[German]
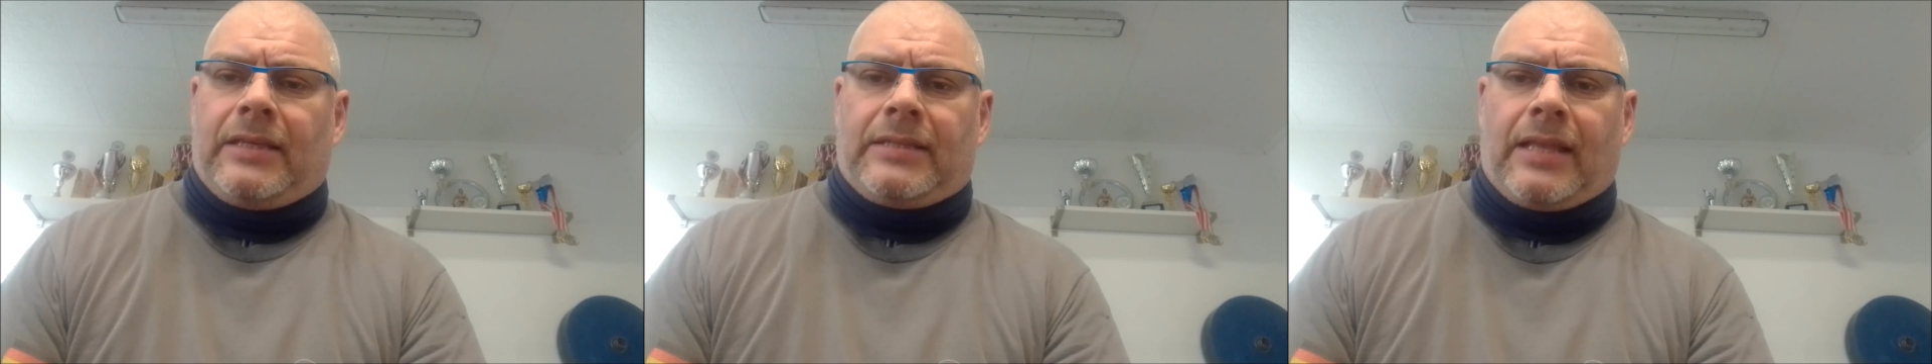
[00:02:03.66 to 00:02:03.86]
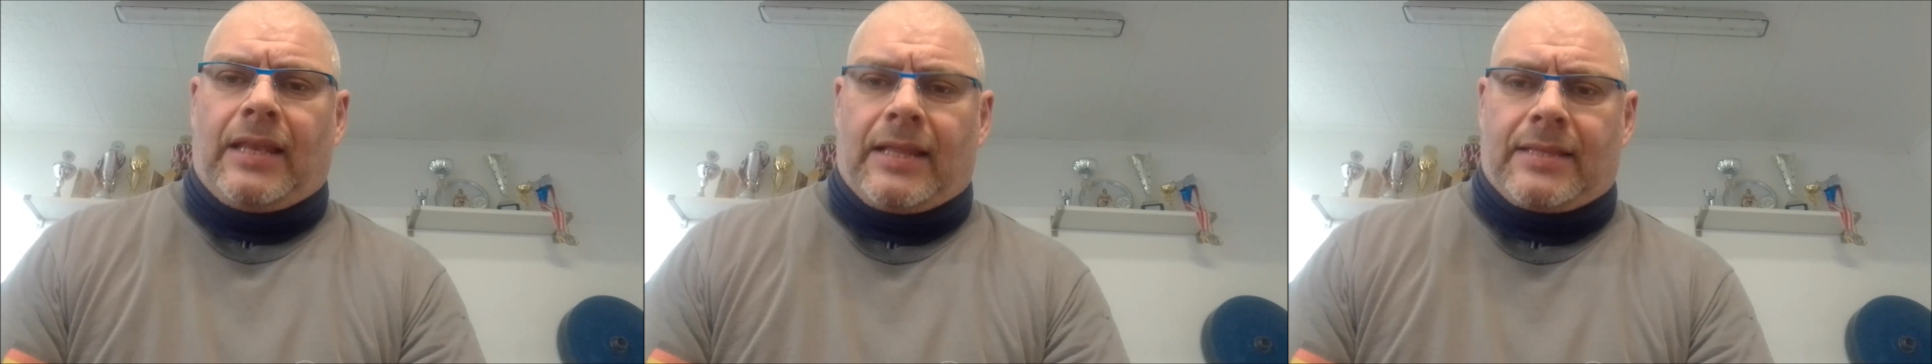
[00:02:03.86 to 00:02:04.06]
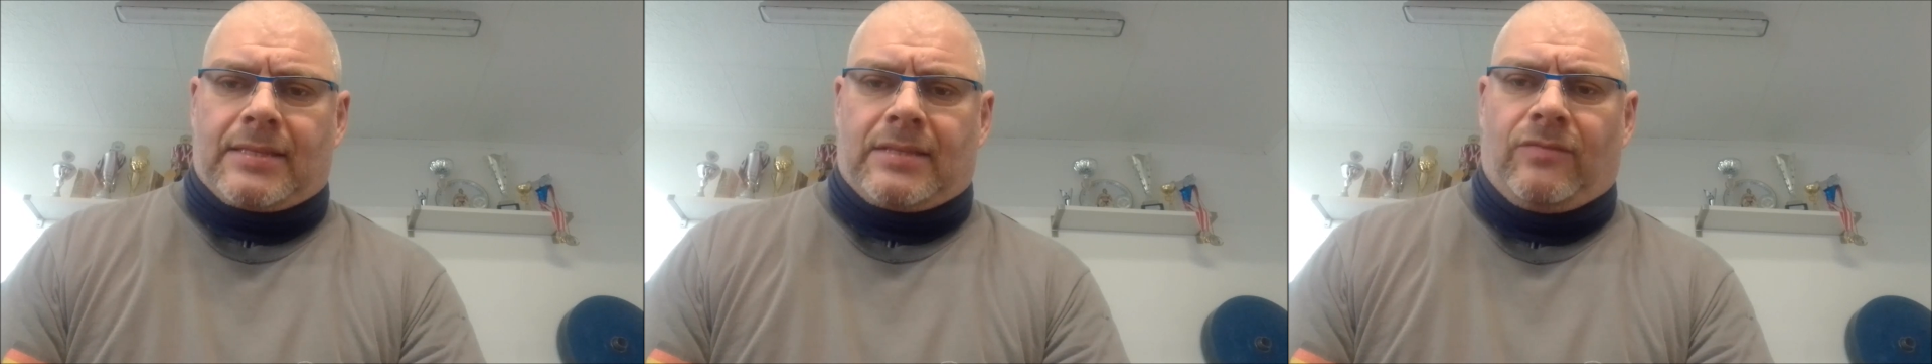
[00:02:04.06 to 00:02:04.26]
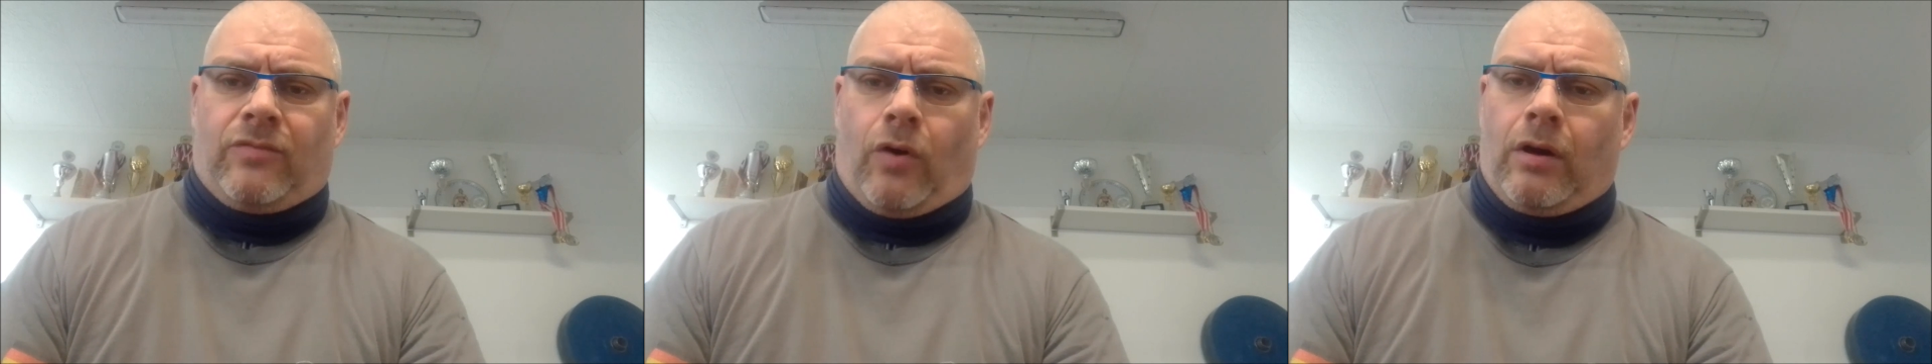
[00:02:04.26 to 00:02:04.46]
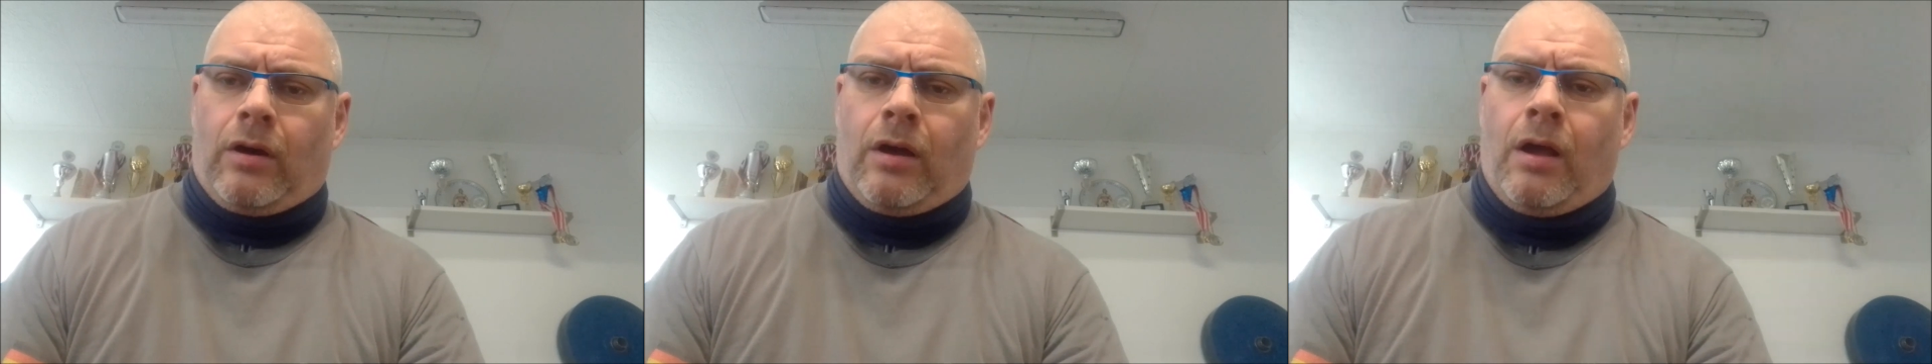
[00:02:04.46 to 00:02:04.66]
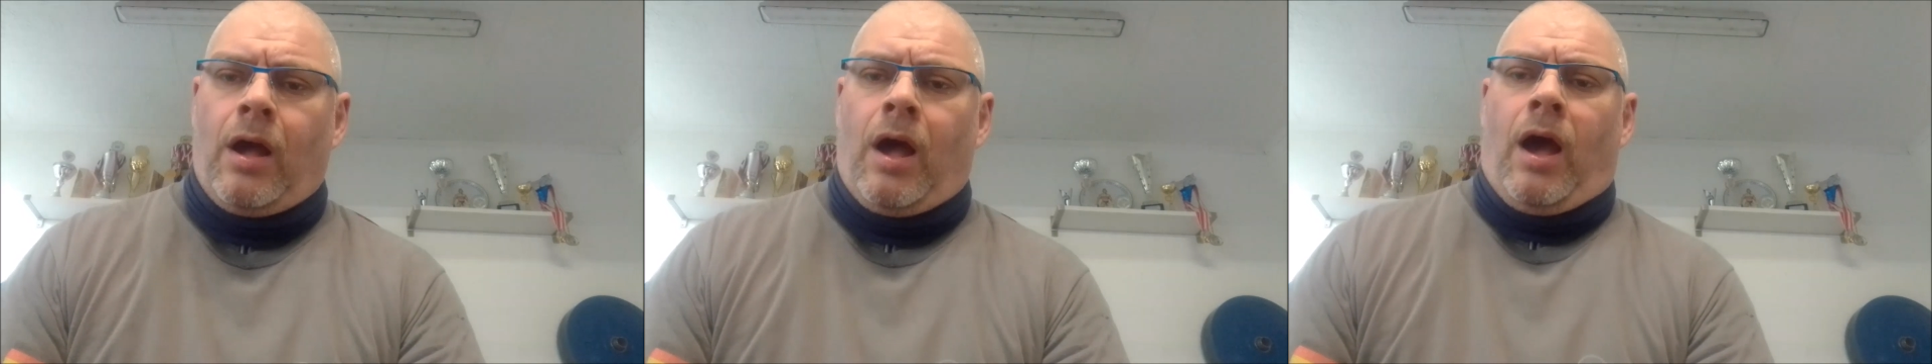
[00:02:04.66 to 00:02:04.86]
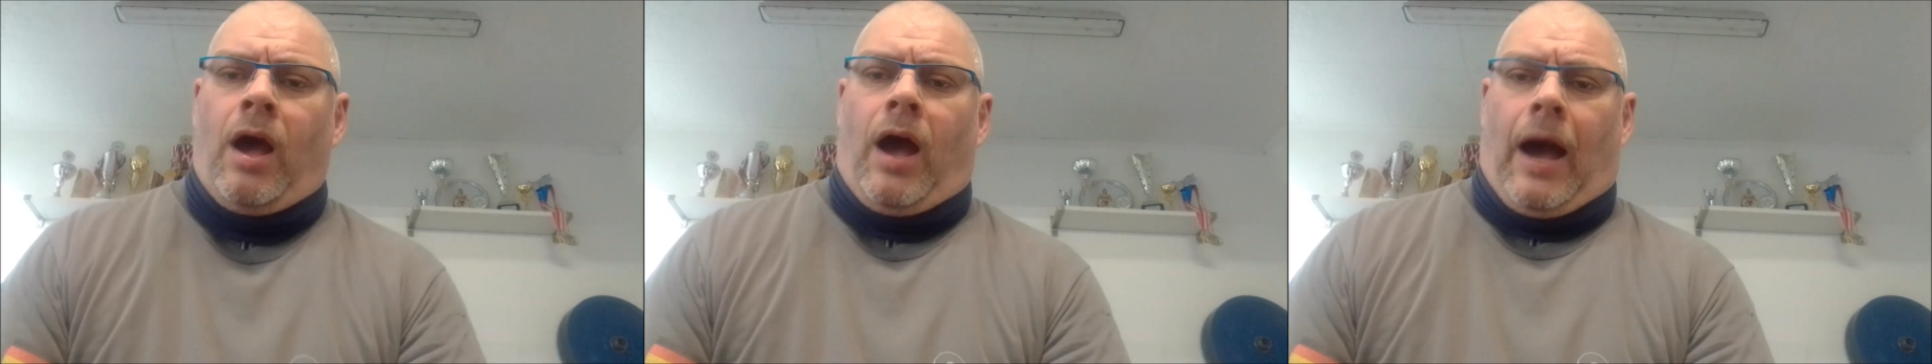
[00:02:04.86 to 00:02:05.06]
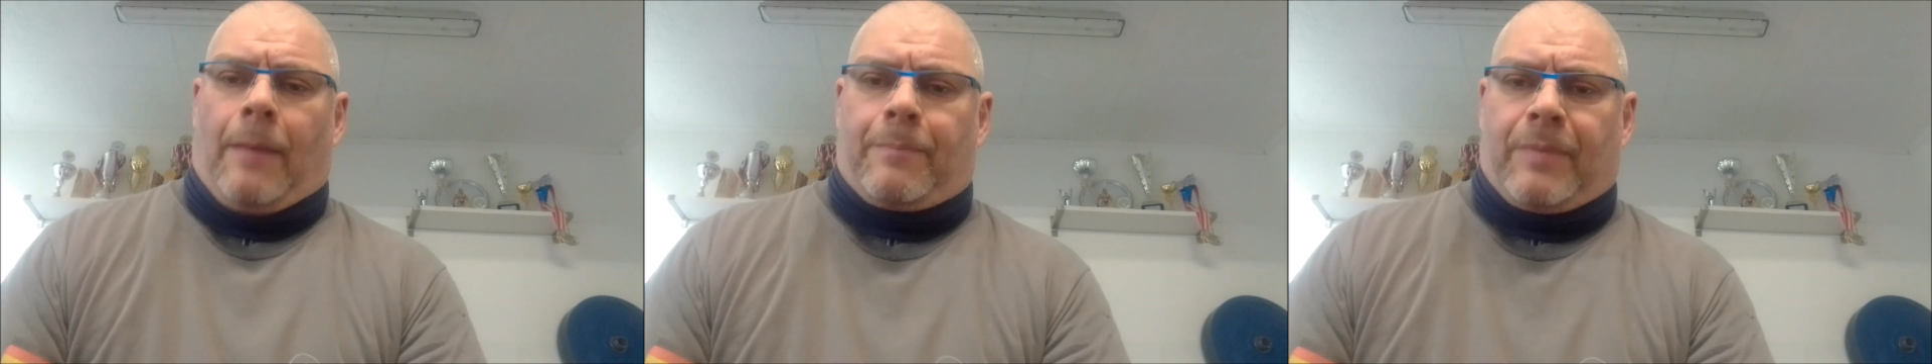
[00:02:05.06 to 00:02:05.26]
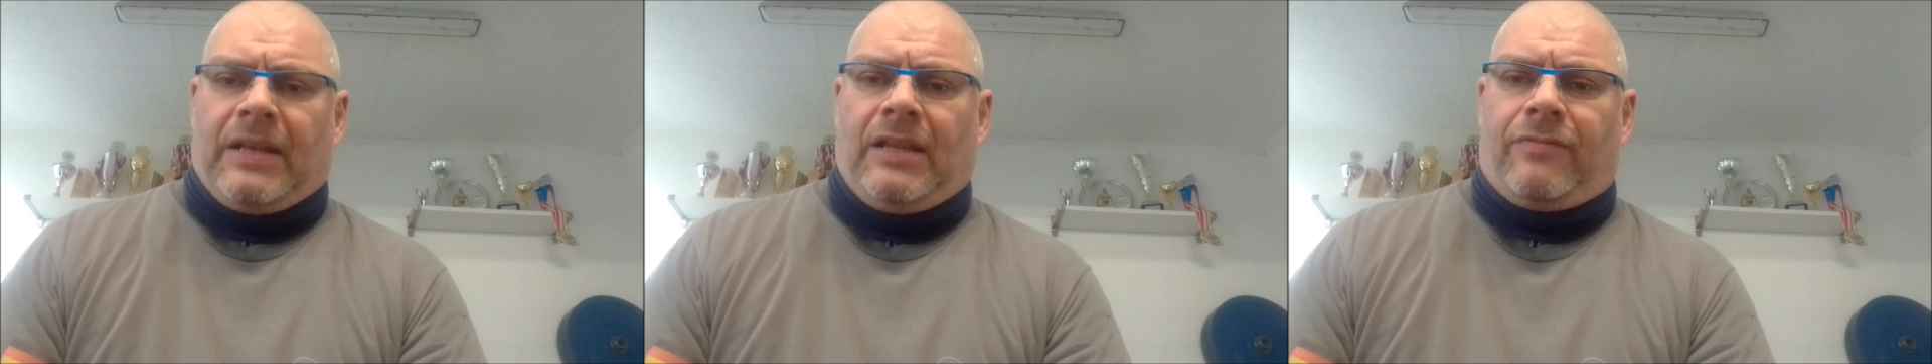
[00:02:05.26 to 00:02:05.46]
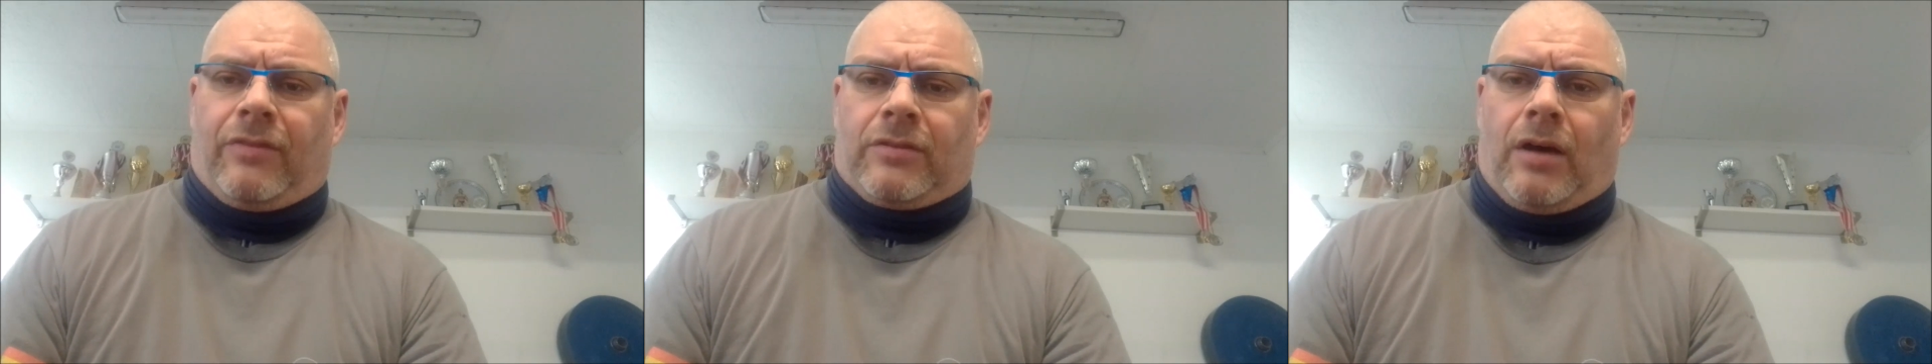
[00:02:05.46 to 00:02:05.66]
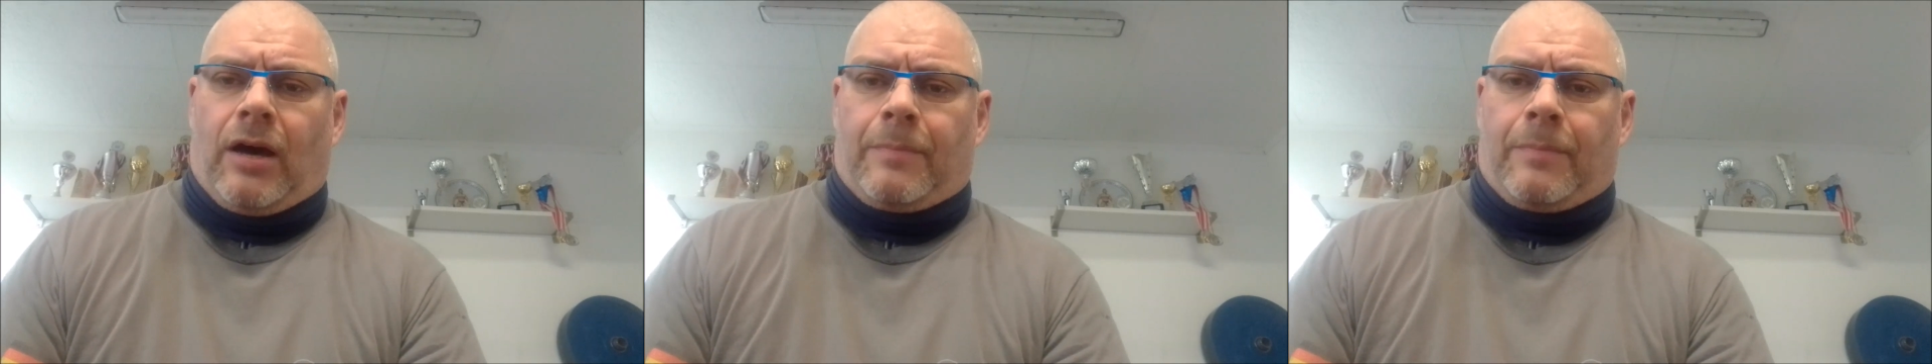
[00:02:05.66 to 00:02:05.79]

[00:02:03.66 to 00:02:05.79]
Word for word: die ich in den letzten Wochen abgeliefert